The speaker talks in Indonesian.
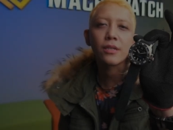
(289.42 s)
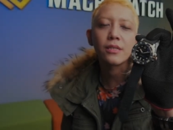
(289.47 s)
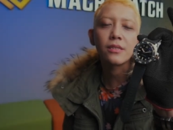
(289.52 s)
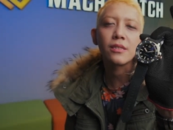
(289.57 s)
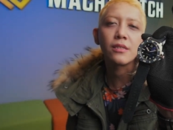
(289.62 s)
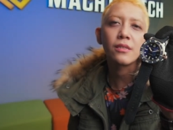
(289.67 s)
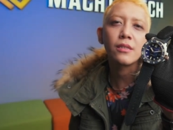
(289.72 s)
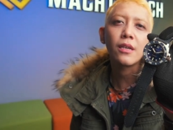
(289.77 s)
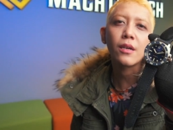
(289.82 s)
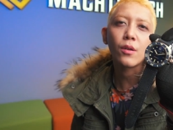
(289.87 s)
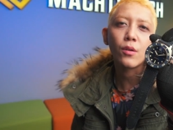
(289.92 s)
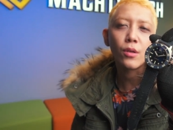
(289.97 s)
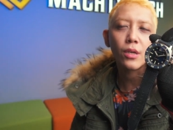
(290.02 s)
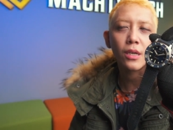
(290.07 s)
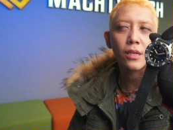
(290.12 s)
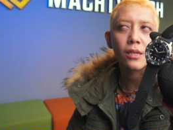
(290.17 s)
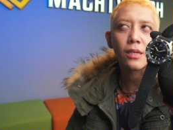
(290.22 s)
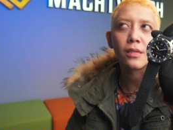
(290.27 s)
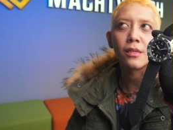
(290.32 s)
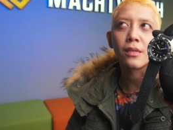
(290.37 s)
resistnya kalau
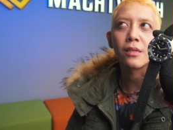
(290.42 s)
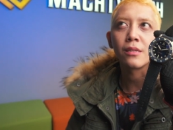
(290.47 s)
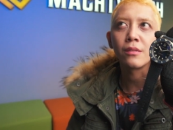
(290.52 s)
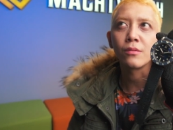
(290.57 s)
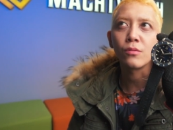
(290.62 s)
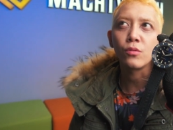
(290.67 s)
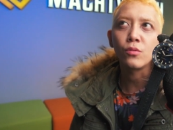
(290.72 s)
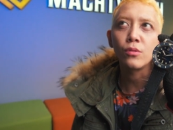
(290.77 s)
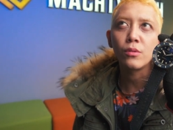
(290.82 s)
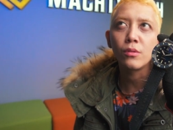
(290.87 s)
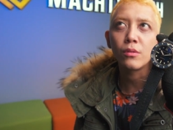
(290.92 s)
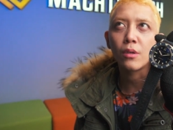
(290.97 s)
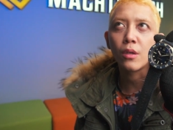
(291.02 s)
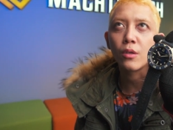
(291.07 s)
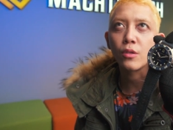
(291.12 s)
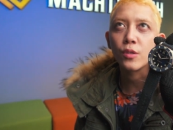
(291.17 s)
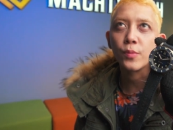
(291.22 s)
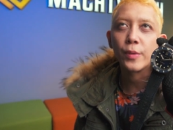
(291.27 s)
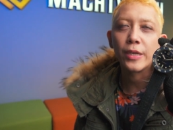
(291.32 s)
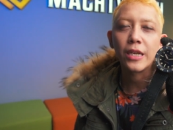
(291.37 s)
yang lain-lain tuh
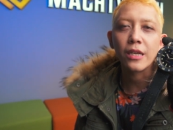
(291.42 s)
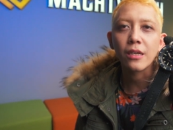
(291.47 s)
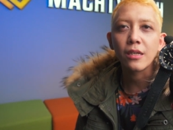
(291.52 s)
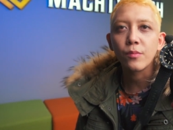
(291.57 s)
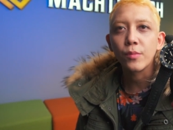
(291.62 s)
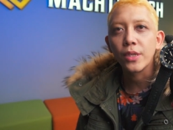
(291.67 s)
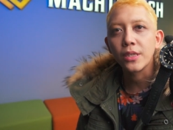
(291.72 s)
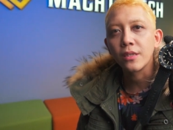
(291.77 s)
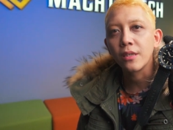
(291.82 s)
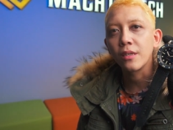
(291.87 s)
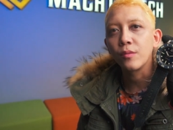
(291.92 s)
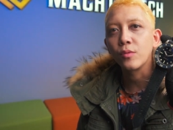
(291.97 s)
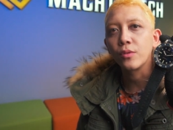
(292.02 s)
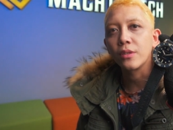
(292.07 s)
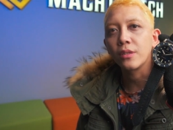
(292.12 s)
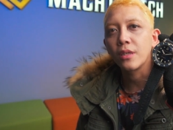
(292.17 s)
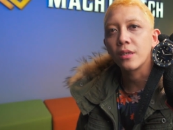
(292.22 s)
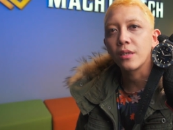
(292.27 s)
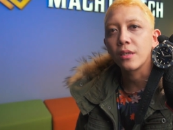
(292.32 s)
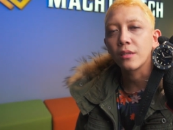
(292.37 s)
kalau spinnaker biasanya
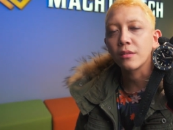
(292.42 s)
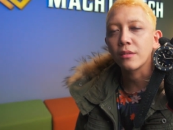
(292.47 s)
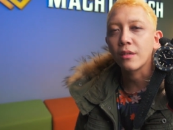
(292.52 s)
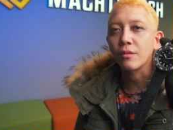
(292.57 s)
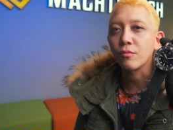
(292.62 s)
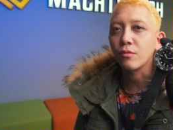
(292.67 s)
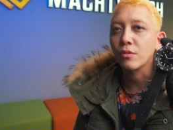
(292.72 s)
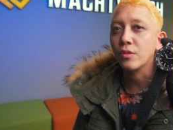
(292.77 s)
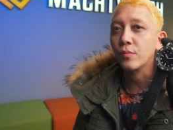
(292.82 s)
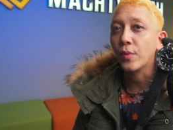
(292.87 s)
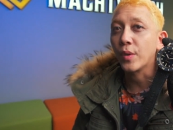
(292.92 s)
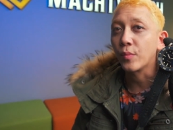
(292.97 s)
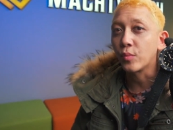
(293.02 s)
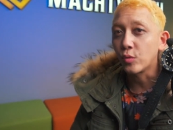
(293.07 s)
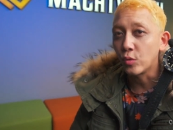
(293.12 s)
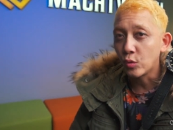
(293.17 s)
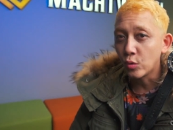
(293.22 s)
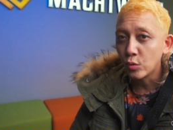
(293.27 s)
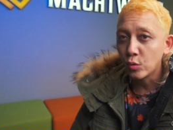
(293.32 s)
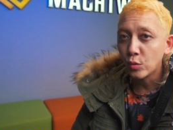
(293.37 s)
mungkin ada yang 150,
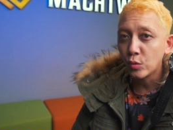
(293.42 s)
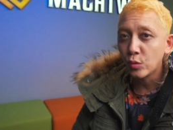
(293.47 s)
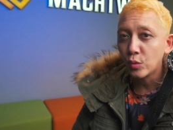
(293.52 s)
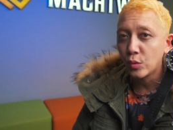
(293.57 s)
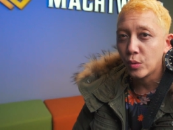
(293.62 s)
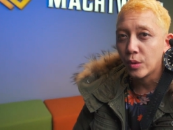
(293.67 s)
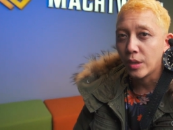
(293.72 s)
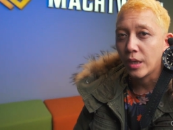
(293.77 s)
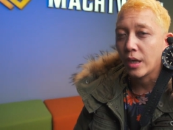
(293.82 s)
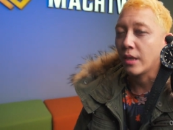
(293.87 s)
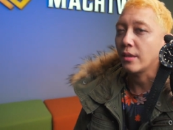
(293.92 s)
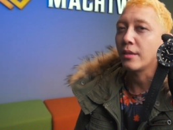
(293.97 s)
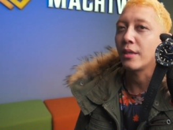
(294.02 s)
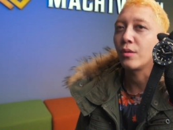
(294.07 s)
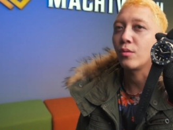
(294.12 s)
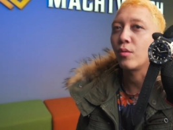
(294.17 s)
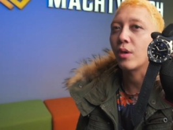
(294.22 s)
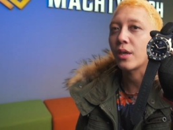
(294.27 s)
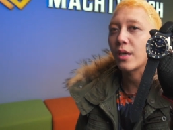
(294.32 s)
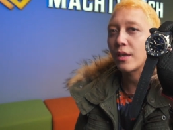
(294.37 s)
ada
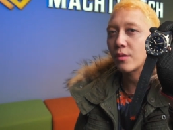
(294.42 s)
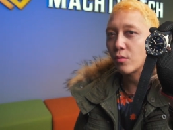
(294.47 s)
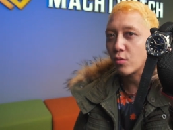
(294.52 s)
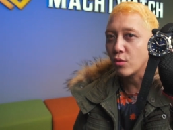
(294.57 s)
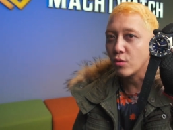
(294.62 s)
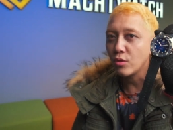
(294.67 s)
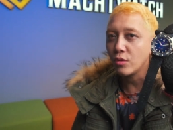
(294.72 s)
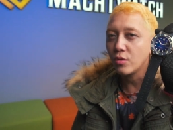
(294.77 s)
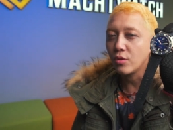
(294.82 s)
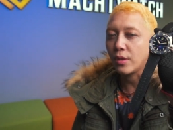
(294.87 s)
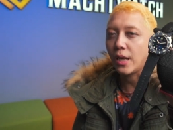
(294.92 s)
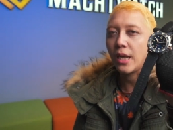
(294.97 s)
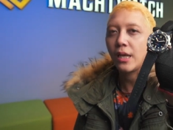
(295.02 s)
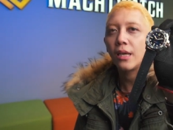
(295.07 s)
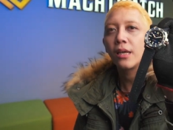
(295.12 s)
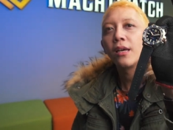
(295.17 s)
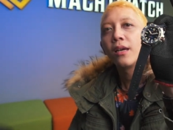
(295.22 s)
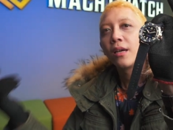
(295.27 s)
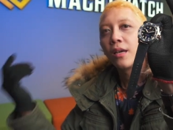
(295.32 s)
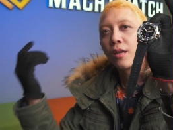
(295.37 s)
yang 200. Nah,
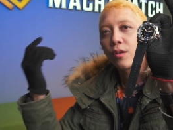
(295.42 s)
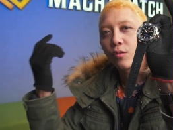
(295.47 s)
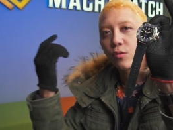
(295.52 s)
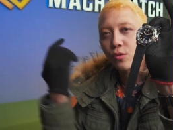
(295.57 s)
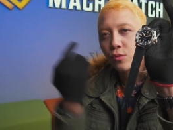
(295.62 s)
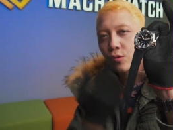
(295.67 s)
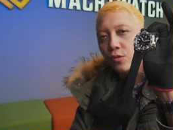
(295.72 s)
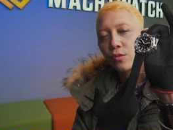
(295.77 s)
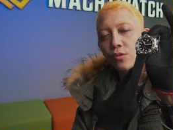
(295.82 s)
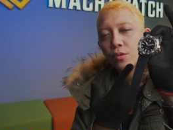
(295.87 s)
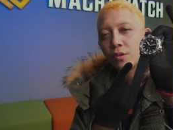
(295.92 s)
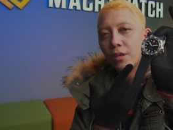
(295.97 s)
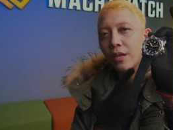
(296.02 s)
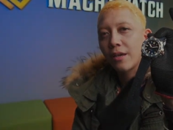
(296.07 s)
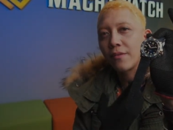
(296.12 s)
khusus Soul